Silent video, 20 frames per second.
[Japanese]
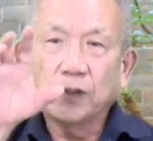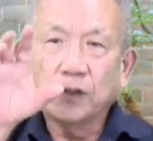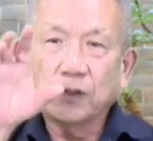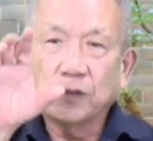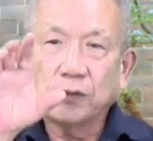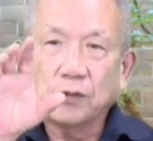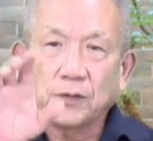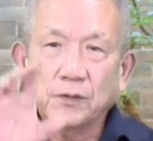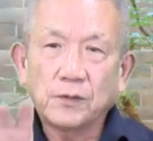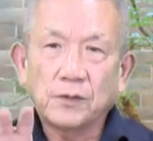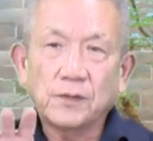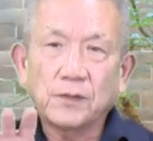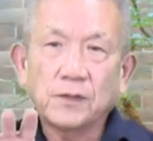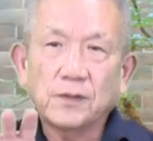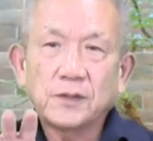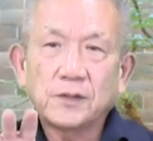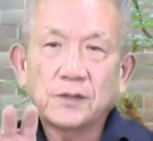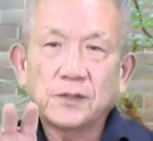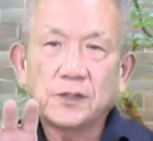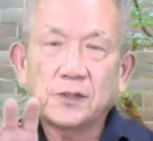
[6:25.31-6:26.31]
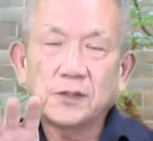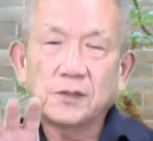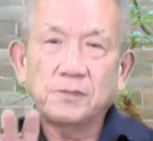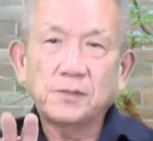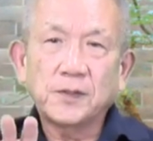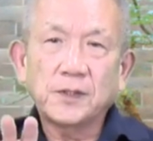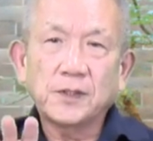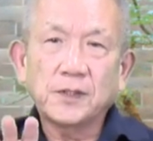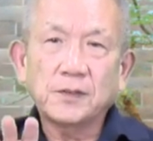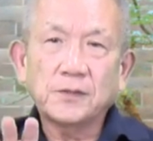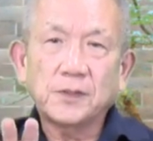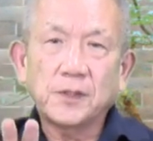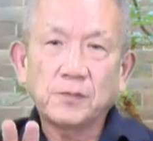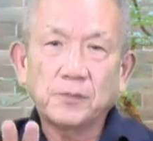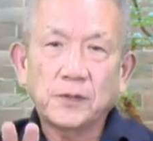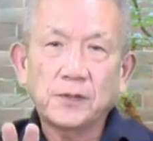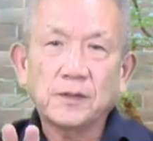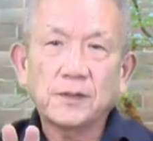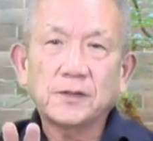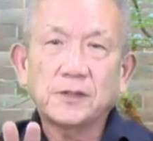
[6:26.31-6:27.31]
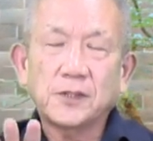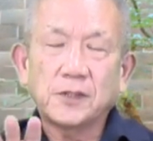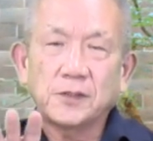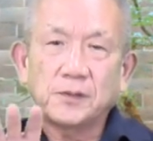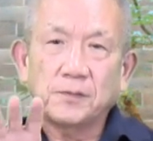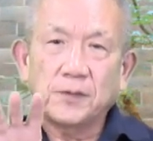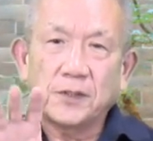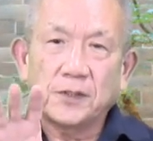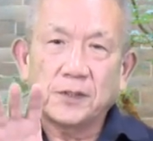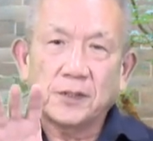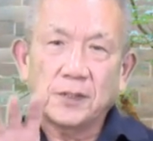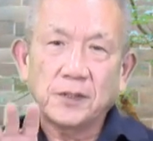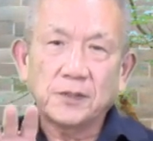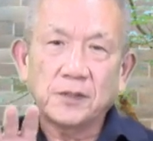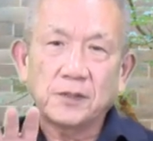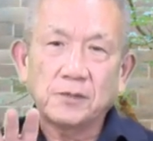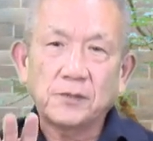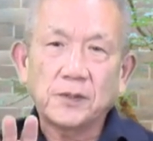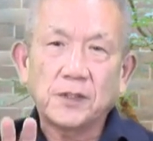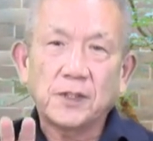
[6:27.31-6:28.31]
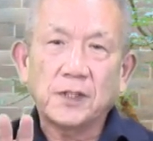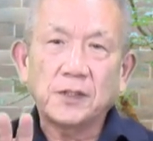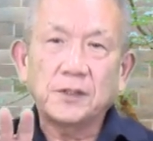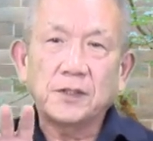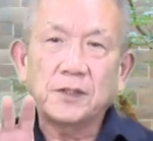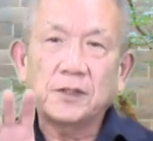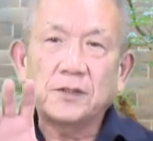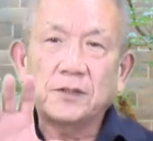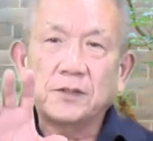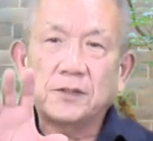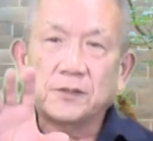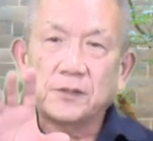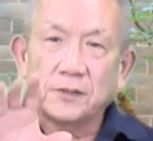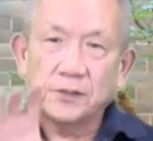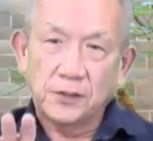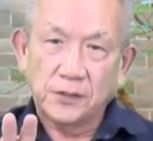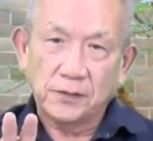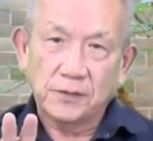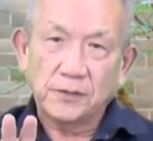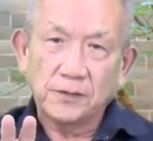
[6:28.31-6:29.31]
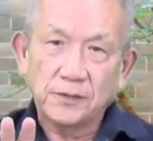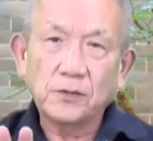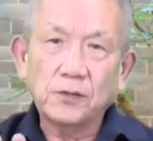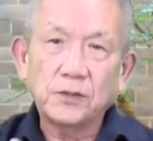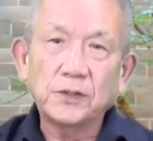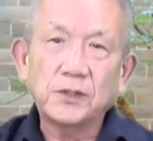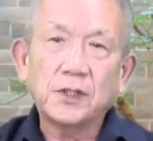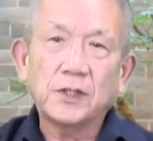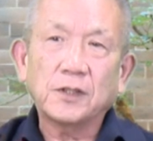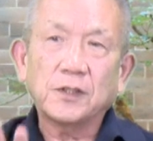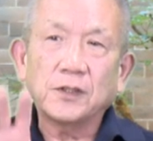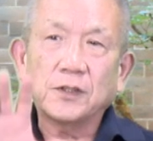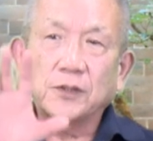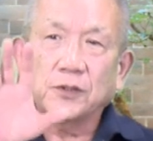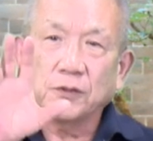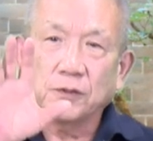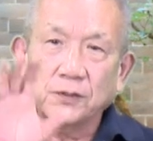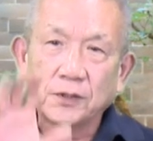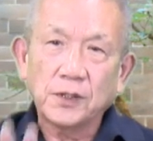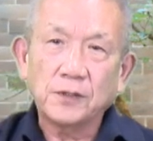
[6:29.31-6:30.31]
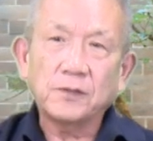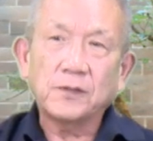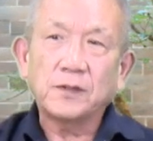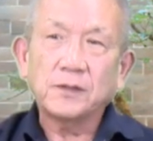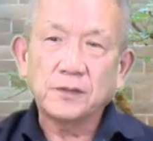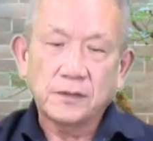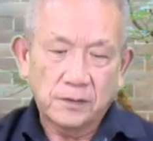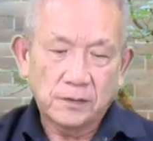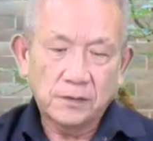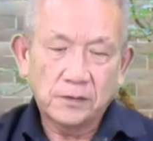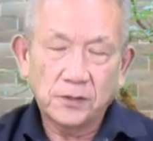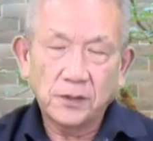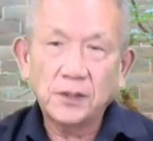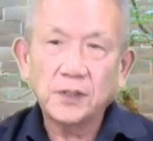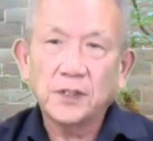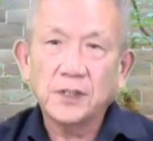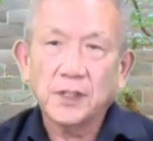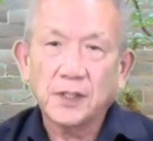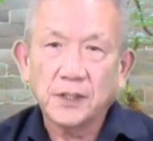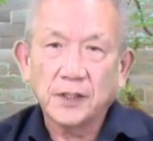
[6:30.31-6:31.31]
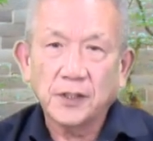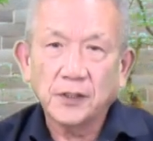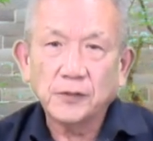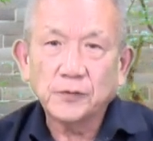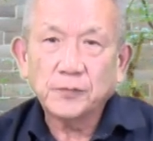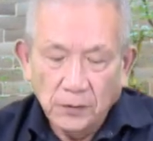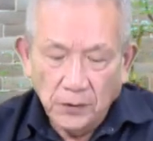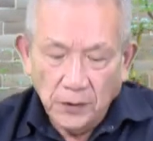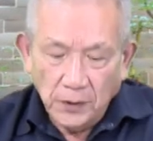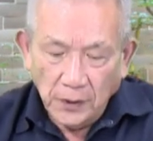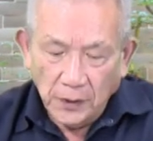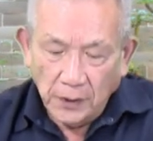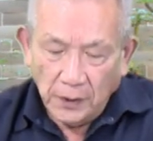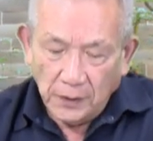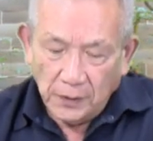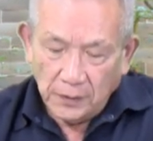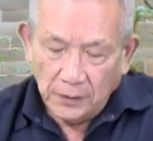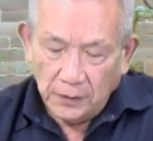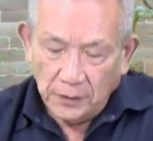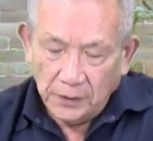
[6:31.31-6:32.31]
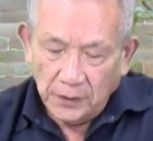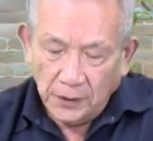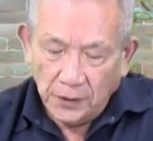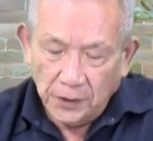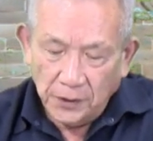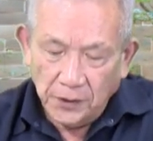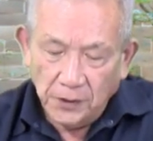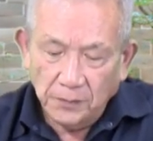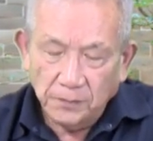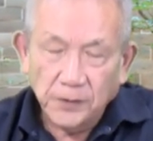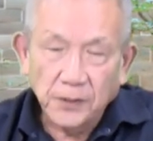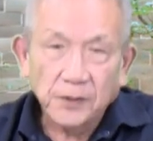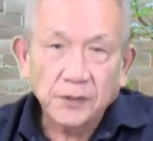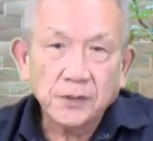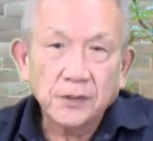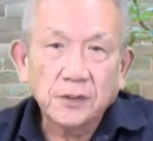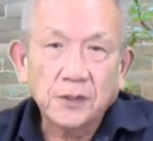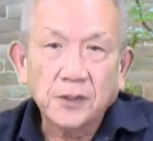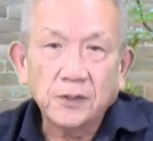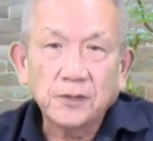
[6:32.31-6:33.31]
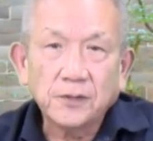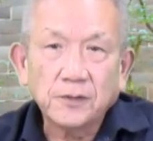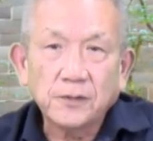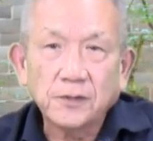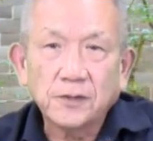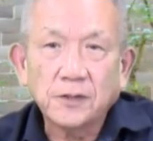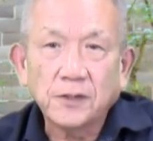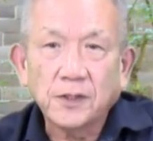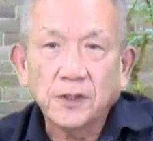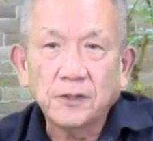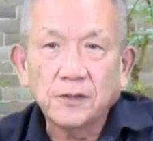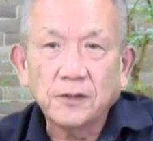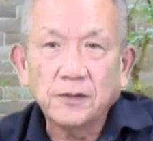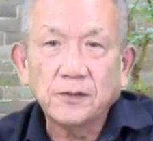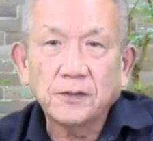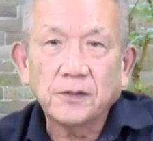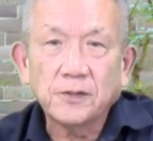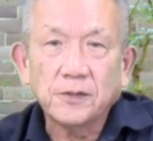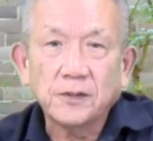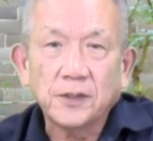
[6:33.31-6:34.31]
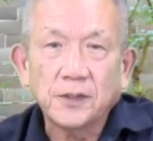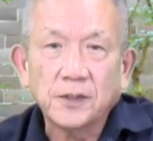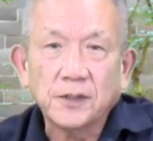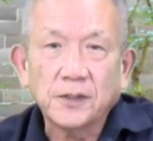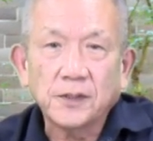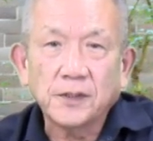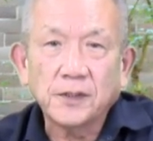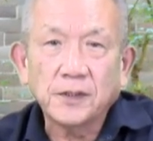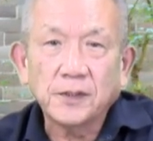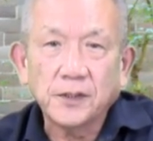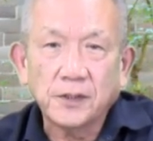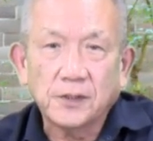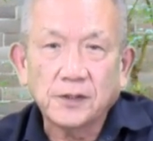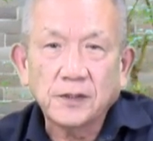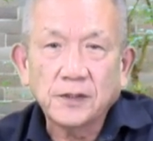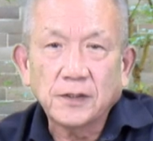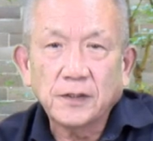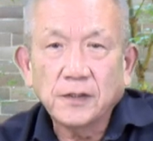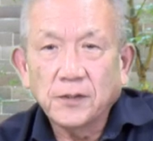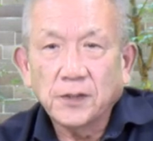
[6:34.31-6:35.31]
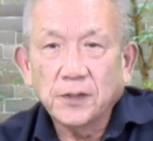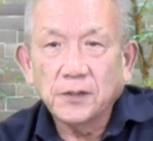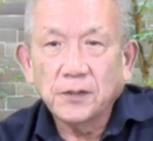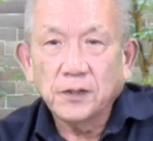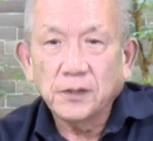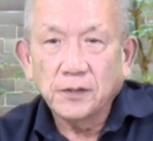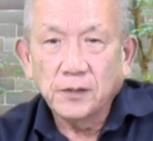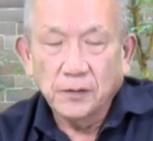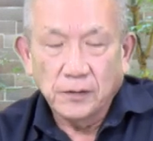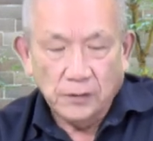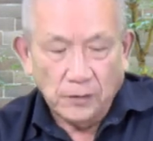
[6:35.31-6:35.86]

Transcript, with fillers: それを説明なくても説明しなくても相手に通じるこういった表現を次に考えるこれが正しいプレゼンテーションのスライドの作り方です私は